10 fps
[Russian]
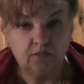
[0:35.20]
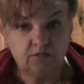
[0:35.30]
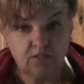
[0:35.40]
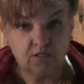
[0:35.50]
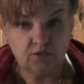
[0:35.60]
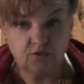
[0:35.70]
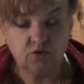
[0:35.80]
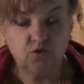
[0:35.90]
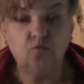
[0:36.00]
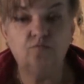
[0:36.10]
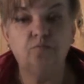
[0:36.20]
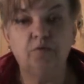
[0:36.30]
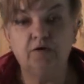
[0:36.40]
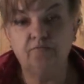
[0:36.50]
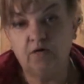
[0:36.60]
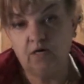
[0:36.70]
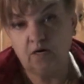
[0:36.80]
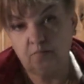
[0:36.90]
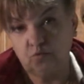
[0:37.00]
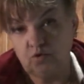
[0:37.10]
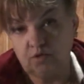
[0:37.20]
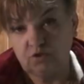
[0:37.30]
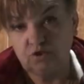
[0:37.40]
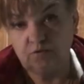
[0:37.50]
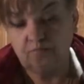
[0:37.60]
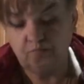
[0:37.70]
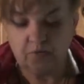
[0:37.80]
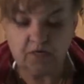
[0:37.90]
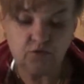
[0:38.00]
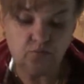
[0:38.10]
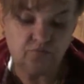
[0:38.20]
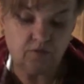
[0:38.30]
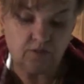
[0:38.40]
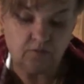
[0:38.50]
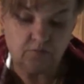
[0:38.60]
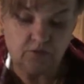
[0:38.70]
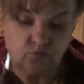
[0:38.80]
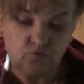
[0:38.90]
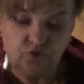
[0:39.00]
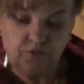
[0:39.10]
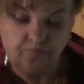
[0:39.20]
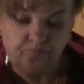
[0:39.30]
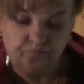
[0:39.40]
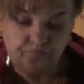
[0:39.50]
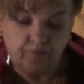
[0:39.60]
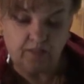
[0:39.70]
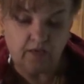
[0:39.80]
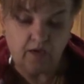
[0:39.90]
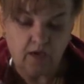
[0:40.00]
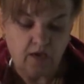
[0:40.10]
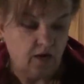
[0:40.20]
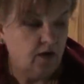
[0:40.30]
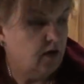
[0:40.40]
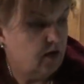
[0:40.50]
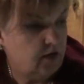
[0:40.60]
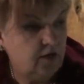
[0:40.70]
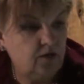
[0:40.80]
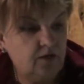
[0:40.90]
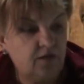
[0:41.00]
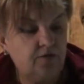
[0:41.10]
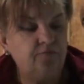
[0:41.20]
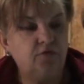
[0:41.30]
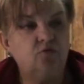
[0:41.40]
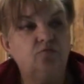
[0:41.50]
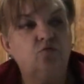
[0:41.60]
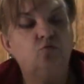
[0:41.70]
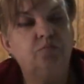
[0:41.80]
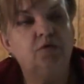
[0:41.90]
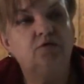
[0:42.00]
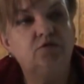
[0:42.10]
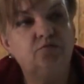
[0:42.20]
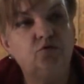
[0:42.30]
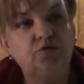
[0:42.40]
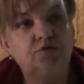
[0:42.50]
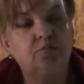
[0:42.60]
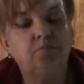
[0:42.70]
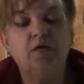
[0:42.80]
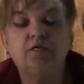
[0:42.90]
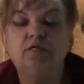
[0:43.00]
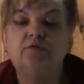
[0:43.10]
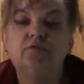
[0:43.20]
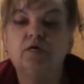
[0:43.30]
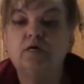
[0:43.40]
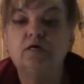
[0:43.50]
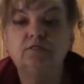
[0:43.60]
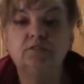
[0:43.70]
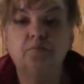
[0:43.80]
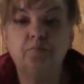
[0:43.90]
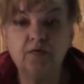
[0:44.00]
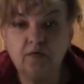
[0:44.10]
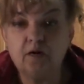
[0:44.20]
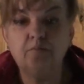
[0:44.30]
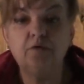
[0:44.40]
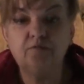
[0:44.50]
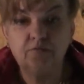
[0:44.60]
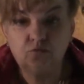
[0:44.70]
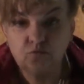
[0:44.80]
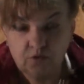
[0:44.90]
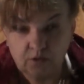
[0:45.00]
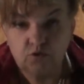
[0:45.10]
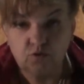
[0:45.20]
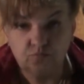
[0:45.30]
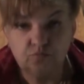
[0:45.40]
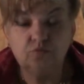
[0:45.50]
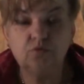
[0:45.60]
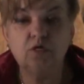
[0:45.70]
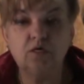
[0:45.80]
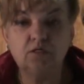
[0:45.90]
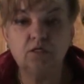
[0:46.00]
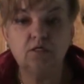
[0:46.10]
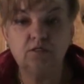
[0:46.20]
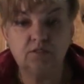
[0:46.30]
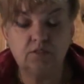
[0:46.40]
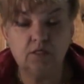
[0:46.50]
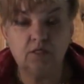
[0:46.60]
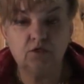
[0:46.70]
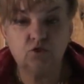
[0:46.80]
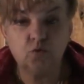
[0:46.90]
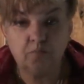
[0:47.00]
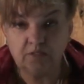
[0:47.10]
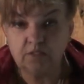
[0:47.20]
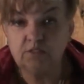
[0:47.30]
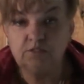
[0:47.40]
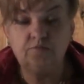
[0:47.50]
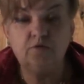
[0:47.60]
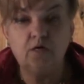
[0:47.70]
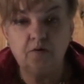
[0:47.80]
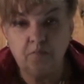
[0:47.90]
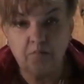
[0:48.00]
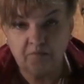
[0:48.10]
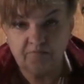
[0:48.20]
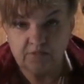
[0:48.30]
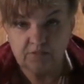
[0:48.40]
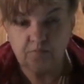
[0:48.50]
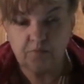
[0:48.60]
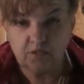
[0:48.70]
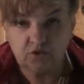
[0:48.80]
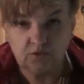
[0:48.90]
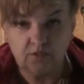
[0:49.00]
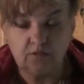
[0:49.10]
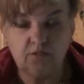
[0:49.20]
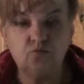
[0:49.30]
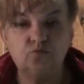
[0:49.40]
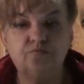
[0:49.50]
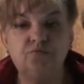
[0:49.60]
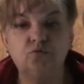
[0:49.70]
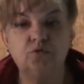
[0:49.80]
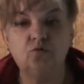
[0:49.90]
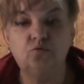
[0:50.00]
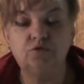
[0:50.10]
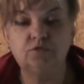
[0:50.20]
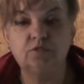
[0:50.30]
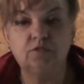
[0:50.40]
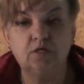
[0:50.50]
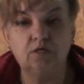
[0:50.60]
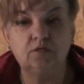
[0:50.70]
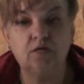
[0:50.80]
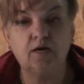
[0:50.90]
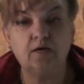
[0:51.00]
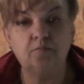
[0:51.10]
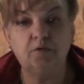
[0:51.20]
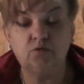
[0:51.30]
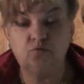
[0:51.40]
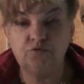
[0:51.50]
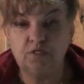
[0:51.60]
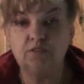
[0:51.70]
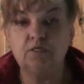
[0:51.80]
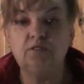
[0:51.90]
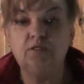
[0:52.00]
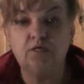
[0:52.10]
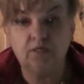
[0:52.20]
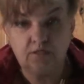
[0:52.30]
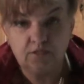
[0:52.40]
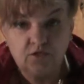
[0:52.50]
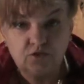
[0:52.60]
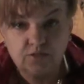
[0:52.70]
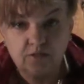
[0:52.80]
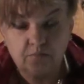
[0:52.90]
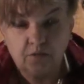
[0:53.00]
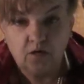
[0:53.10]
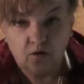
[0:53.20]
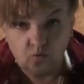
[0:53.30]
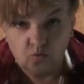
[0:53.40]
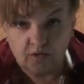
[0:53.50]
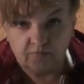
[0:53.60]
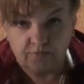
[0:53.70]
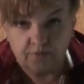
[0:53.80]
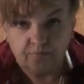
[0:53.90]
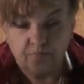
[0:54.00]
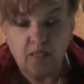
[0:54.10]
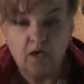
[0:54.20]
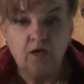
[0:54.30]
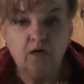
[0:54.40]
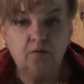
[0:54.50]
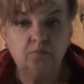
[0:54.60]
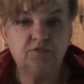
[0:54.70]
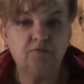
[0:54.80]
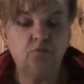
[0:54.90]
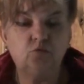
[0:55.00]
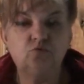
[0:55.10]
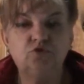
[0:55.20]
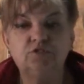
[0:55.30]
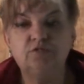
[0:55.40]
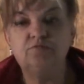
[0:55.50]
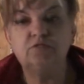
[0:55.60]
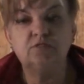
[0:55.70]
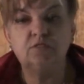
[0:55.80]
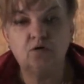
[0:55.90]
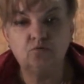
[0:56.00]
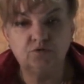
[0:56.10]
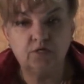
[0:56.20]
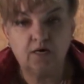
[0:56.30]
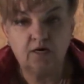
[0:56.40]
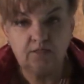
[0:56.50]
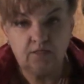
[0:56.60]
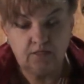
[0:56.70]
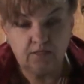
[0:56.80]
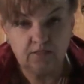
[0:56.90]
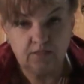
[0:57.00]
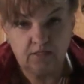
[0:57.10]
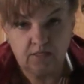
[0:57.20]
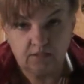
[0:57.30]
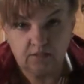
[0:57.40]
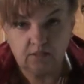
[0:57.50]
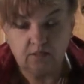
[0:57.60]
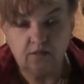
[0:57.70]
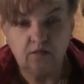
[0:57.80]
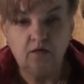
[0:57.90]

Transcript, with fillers: так сказать, к слову, мы говорили об удаче. Поэтому в данном случае и, и видео у меня сегодня запланировано, как запрограммировать удачу так, э, э, чтобы она действительно мимо вас не прошла. И тут все находится, э, дорогие мои друзья, на энергетическом уровне. Мы с вами уже со всех сторон заходили к энергетике,